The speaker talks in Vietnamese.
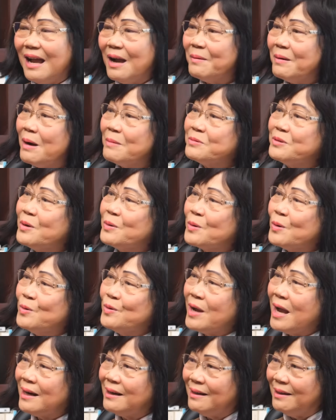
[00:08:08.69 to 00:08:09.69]
không không cho cô
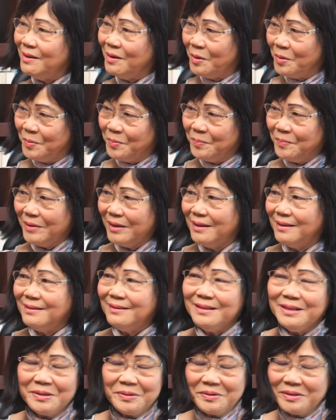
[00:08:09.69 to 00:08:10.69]
nhắc lại hùng
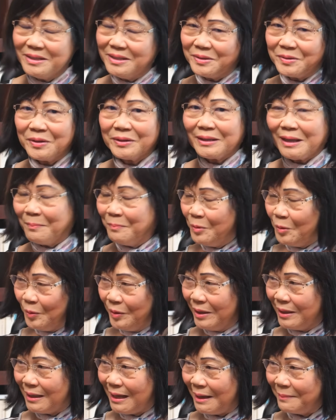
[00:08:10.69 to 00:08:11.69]
nhiều người có thẩm
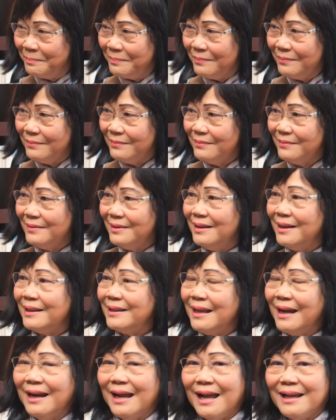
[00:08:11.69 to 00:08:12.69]
quyền lắm là
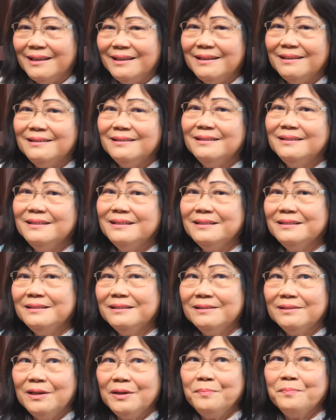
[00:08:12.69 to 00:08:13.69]
chẳng hạn như những
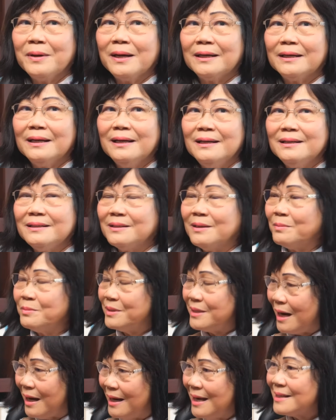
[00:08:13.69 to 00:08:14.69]
người mà trong
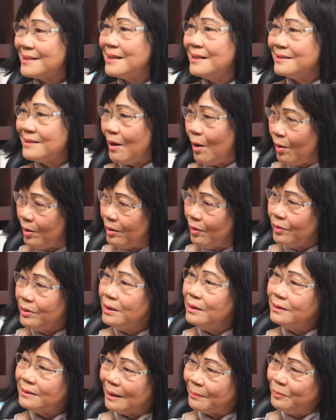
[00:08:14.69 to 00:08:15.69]
sở an sinh xã hội họ
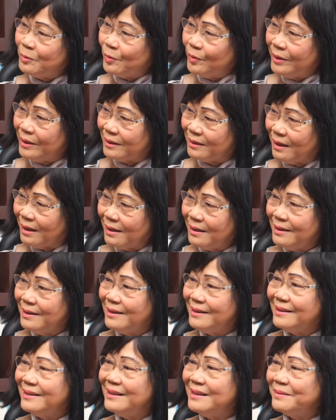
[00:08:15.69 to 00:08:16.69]
dư thẩm quyền đó
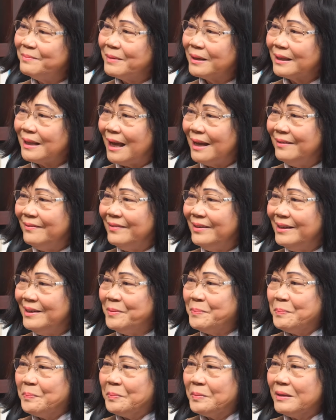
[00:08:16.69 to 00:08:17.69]
nhưng mà tại vì
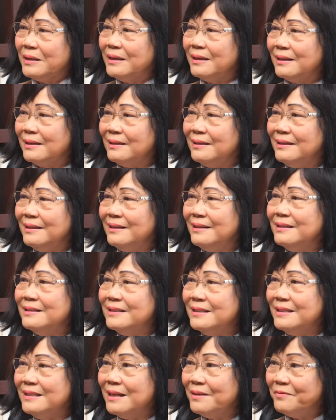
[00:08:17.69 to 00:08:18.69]
ờ, những
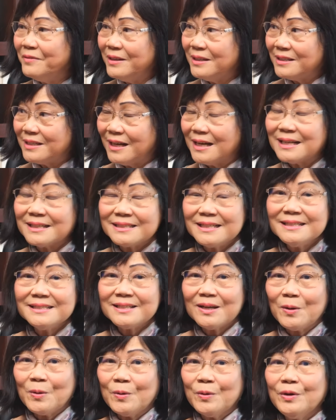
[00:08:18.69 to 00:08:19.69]
người nhân viên sở an sinh
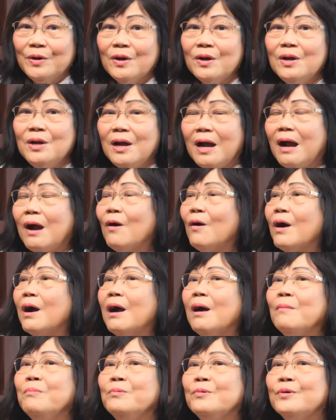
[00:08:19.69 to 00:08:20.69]
xã hội đó họ
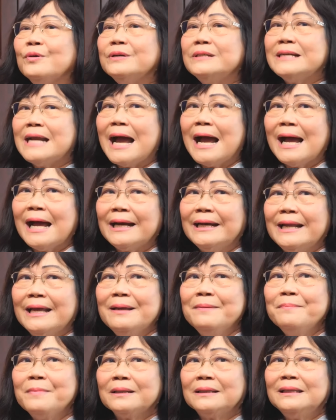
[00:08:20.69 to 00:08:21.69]
không có ra
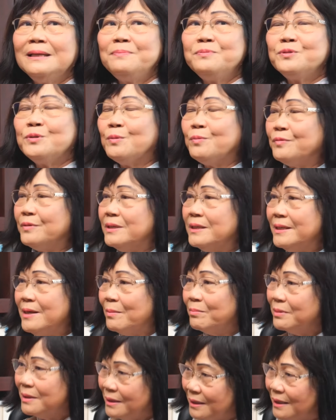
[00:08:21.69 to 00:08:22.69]
để mà tiếp xúc với
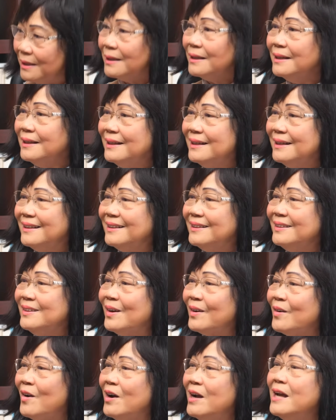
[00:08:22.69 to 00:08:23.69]
đồng hương
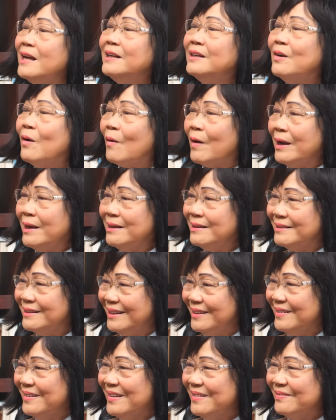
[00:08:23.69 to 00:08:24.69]
do đó ít ỏi
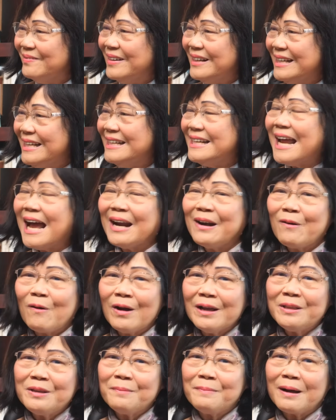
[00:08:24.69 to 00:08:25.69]
người mà đi ra
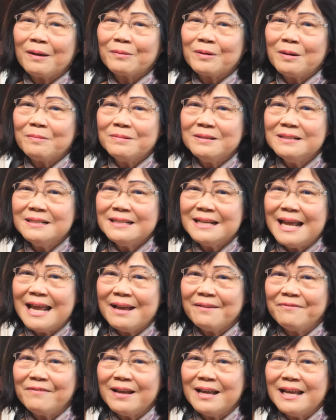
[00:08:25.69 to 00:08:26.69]
nói cho bạn đồng hương
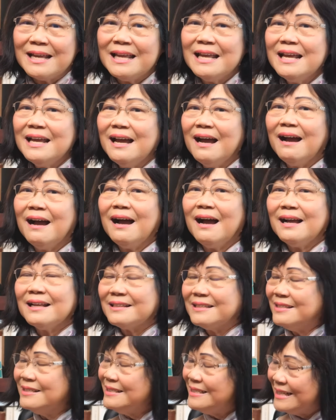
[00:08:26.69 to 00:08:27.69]
nghe về à,
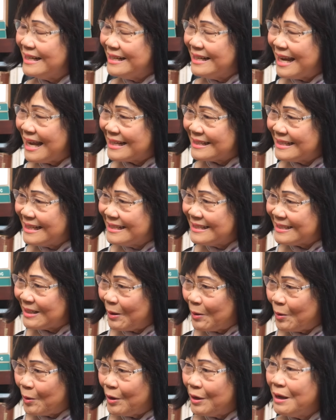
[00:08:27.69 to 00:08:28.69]
chương trình an sinh xã
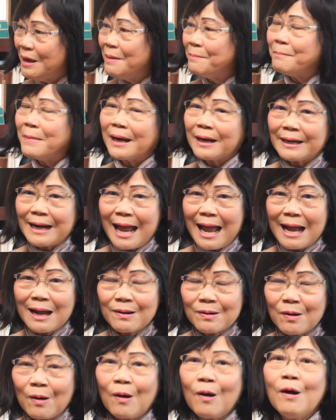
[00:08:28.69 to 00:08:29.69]
hội ừ. mà đã
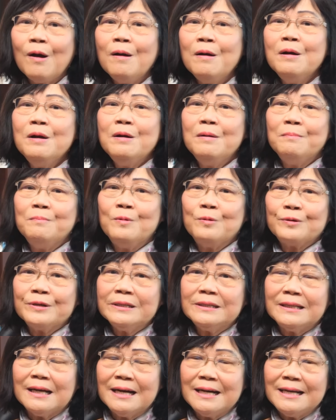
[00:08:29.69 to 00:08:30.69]
có một
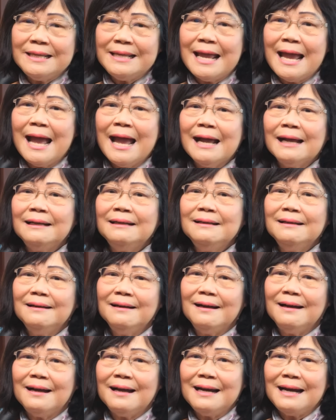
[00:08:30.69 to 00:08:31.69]
cái thời gian
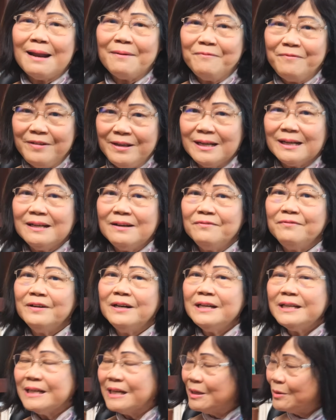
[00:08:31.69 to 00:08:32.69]
à, làm việc
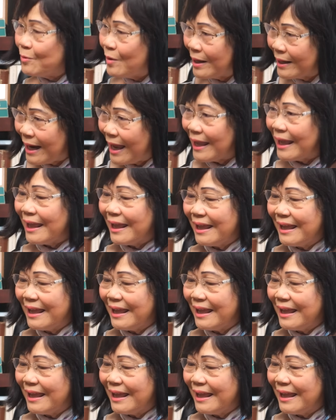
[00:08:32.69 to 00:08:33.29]
với cơ quan này